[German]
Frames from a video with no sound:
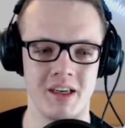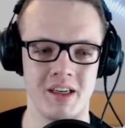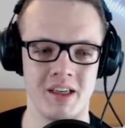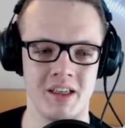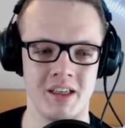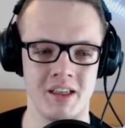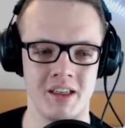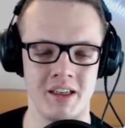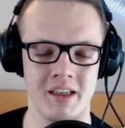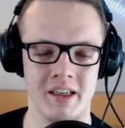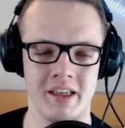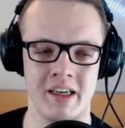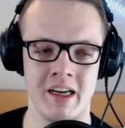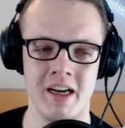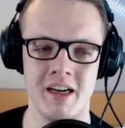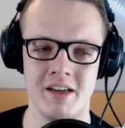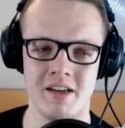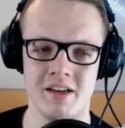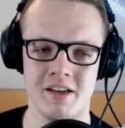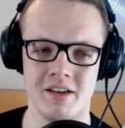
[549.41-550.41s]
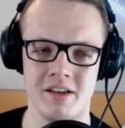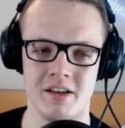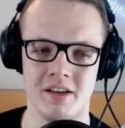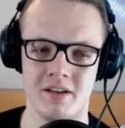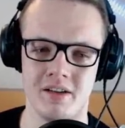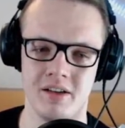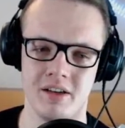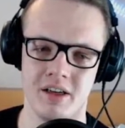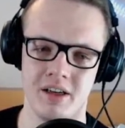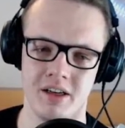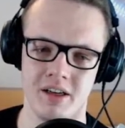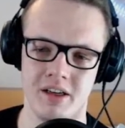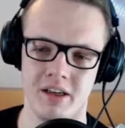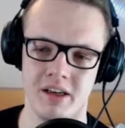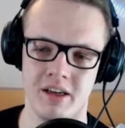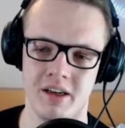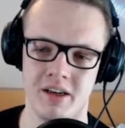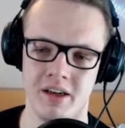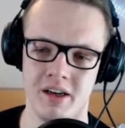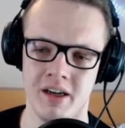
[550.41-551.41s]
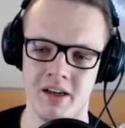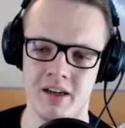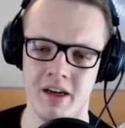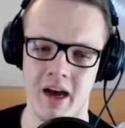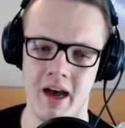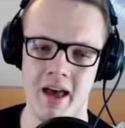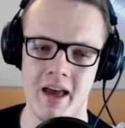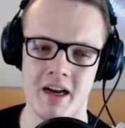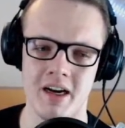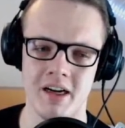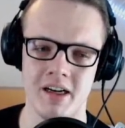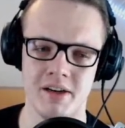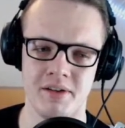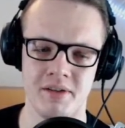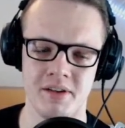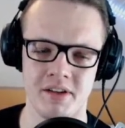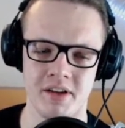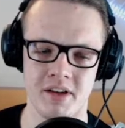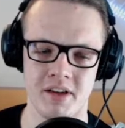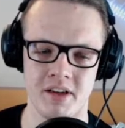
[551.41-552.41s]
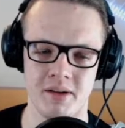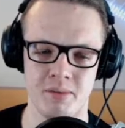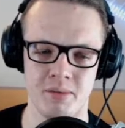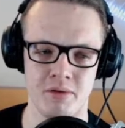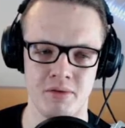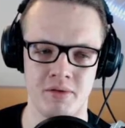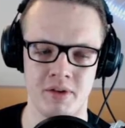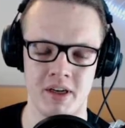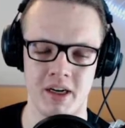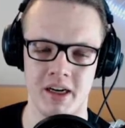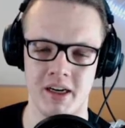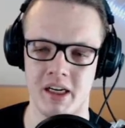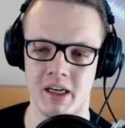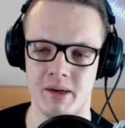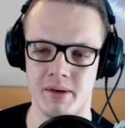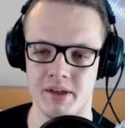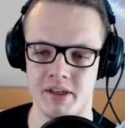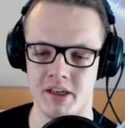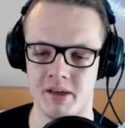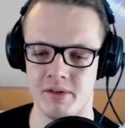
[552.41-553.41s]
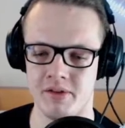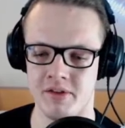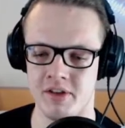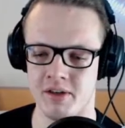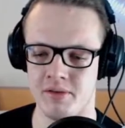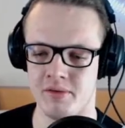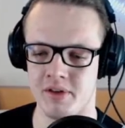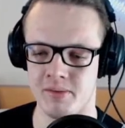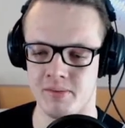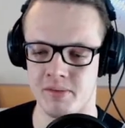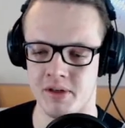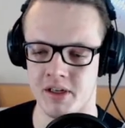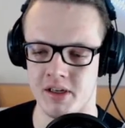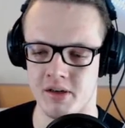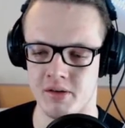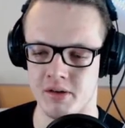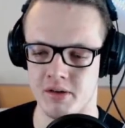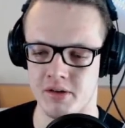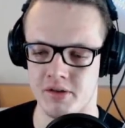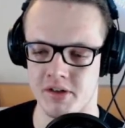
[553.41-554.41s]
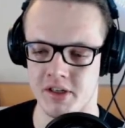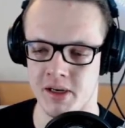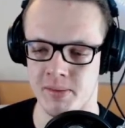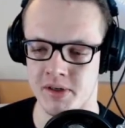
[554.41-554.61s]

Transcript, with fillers: Äh, ich hätte ich hätte eigentlich fast gedacht Prophet Andy, aber ich denke mal, sie hat vielleicht mehr Downloads.